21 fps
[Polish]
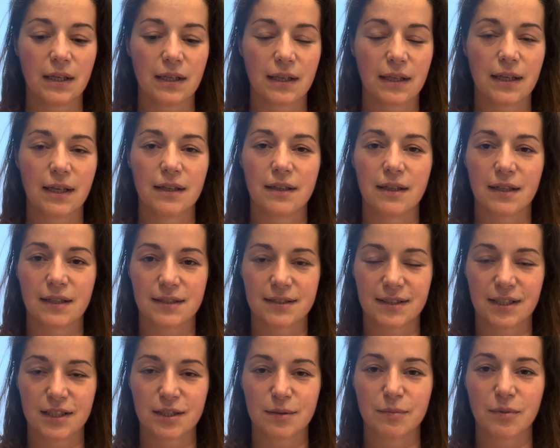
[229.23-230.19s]
Kiedy
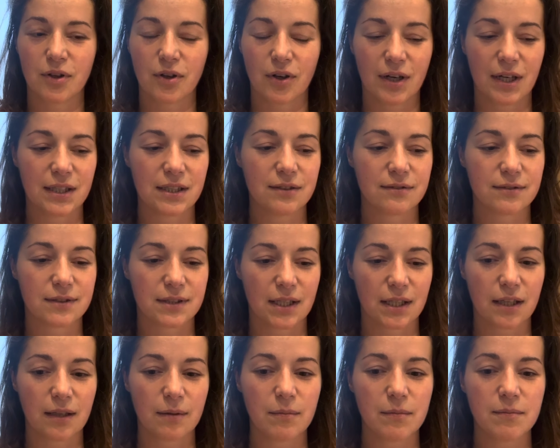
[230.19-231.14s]
jesteśmy, kochani, w
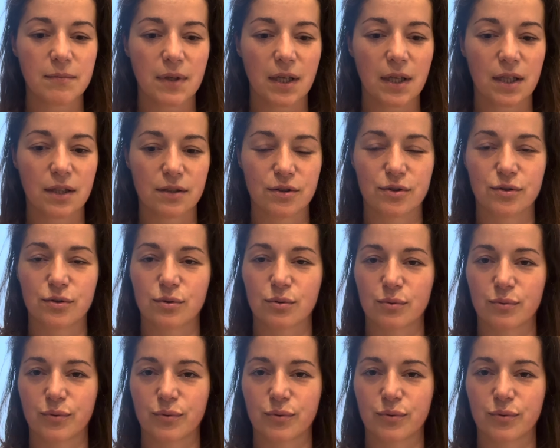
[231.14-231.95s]
takim miejscu,